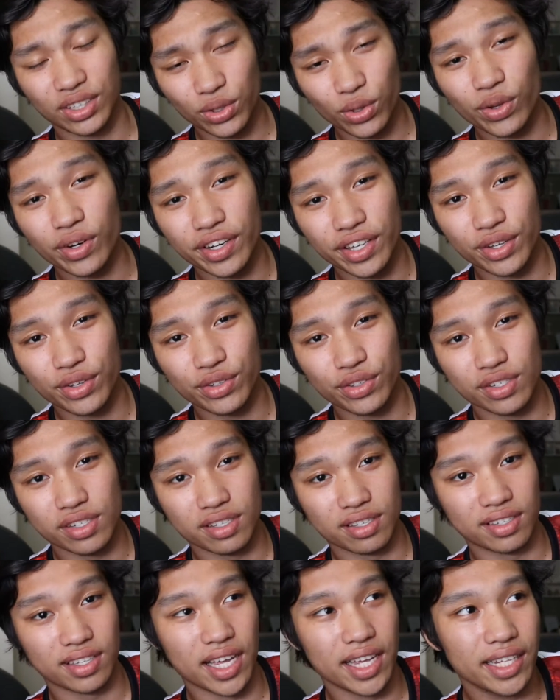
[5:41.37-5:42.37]
katong
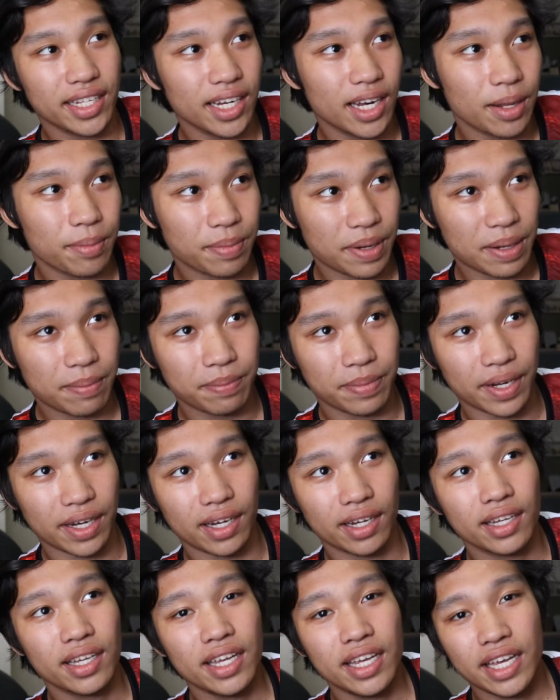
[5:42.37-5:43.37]
reunion sa side nila
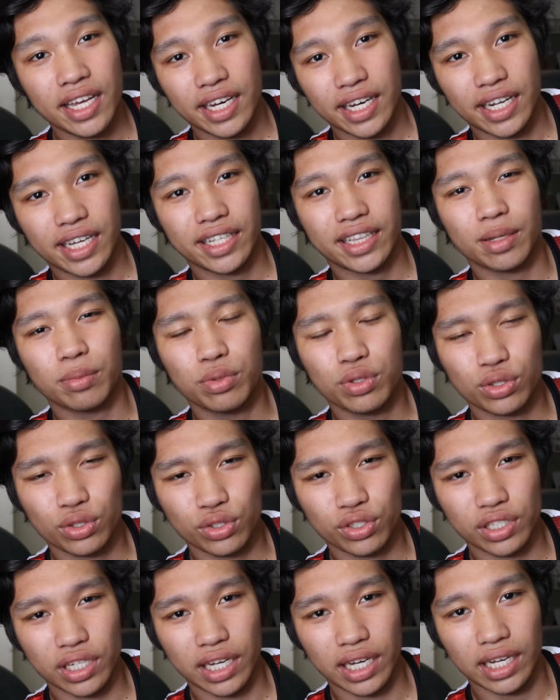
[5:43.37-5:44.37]
papa nahitabo
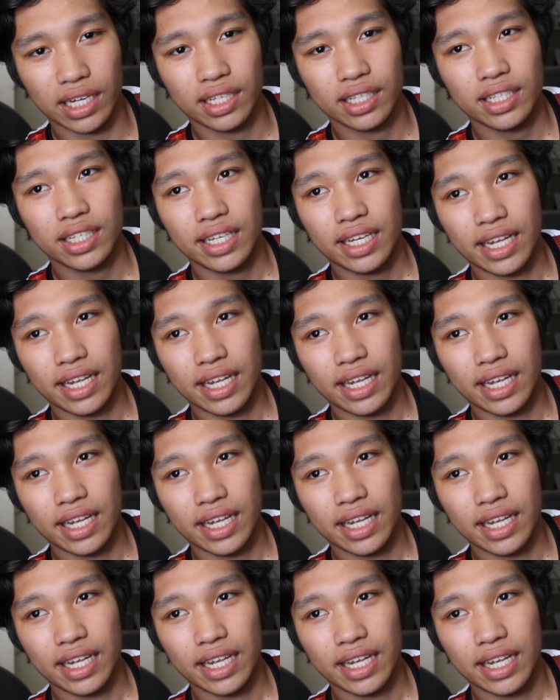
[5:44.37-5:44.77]
to siya